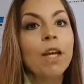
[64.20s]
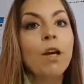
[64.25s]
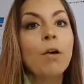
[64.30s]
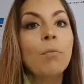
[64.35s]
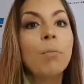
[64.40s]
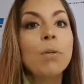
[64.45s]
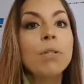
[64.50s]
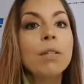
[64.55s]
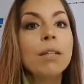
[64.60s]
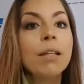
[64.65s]

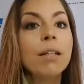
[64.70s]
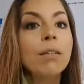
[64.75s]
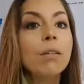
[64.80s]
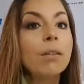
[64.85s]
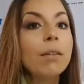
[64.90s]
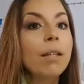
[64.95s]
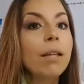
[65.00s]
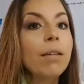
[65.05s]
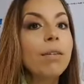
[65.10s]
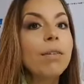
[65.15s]
Buscando
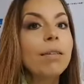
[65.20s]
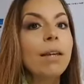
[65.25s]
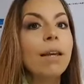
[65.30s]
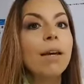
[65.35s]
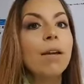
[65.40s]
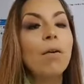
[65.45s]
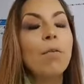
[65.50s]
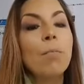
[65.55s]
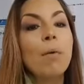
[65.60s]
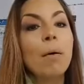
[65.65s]

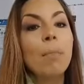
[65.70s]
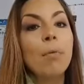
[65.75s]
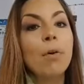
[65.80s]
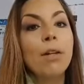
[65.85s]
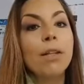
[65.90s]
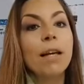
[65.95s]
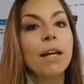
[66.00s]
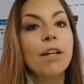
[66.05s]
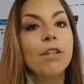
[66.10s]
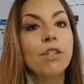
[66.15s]
trazer uma
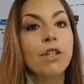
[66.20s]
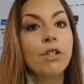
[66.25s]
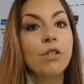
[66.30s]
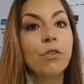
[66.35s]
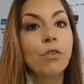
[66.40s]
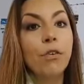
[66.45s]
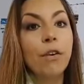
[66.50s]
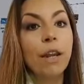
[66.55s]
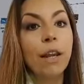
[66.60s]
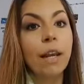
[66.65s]
abordagem
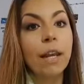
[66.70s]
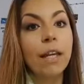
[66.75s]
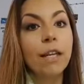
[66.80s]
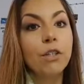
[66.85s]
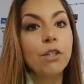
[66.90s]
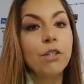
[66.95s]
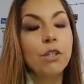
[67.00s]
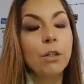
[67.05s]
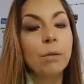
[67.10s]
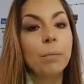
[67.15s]

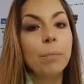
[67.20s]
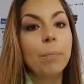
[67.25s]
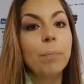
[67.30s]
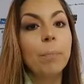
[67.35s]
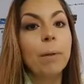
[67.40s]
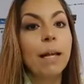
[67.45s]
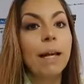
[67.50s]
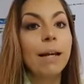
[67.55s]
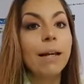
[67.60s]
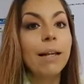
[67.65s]
diferente
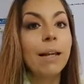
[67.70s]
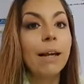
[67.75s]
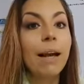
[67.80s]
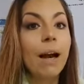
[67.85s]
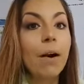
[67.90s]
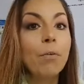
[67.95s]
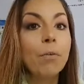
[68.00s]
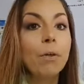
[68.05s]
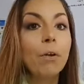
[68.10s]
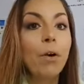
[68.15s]
para
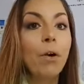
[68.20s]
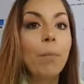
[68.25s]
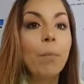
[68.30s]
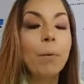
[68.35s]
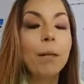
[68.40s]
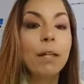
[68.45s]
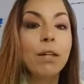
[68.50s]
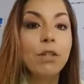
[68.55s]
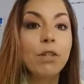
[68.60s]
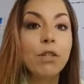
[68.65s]
agregar o que eu
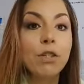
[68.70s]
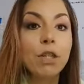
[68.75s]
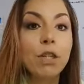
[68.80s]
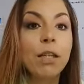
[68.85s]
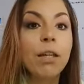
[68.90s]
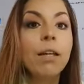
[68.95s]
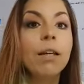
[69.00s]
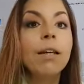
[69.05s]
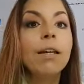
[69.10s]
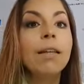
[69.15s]

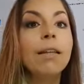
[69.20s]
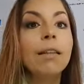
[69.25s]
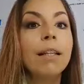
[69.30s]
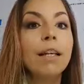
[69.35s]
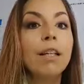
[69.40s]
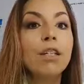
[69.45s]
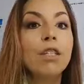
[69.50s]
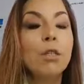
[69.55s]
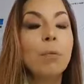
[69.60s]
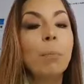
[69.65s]
aprendi na
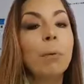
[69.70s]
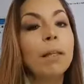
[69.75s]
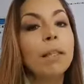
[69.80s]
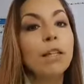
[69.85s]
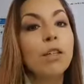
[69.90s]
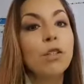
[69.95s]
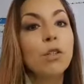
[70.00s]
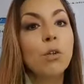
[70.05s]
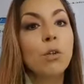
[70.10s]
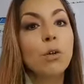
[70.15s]
disciplina
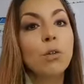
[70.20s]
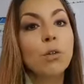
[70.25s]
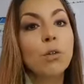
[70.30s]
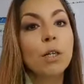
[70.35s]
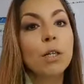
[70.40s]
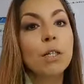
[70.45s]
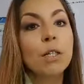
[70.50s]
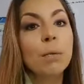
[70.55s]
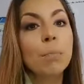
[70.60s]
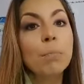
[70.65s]
de
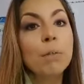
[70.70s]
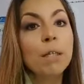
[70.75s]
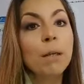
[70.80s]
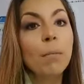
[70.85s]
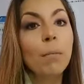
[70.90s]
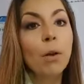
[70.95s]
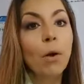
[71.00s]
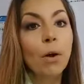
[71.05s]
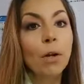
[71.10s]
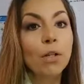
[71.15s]
noções
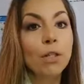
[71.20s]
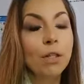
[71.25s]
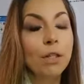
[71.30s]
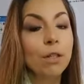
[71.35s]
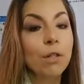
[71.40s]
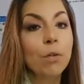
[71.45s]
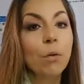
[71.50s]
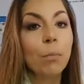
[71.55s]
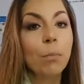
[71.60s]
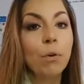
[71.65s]

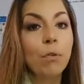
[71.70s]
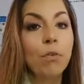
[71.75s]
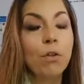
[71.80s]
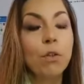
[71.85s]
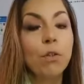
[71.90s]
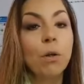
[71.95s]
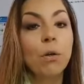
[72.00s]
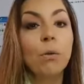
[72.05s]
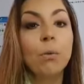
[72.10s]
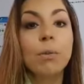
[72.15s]
epistemológicas com o
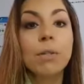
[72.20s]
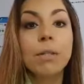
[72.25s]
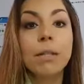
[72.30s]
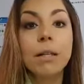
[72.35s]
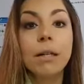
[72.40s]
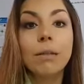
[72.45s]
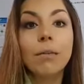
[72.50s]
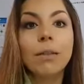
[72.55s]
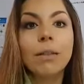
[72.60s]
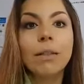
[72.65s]
professor
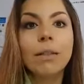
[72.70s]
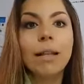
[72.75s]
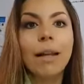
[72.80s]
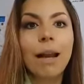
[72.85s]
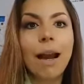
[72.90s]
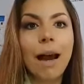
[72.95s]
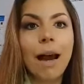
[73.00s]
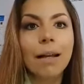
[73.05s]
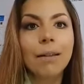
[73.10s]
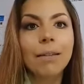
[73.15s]
Luciano
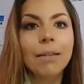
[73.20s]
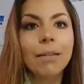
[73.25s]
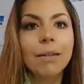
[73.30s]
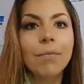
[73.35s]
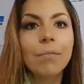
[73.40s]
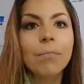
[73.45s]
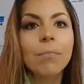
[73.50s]
Andreata,